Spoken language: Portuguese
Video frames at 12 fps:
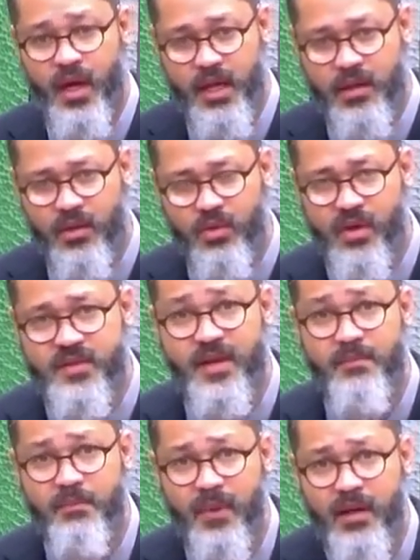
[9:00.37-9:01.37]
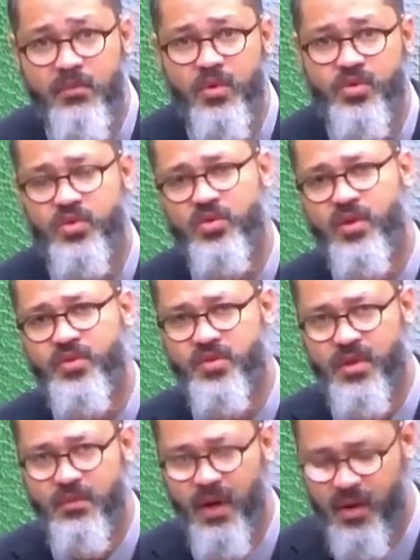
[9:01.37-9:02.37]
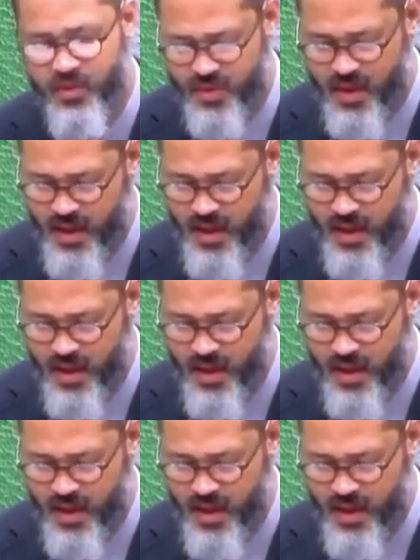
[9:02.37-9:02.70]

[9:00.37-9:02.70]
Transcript: então nós amamos os nossos irmãos,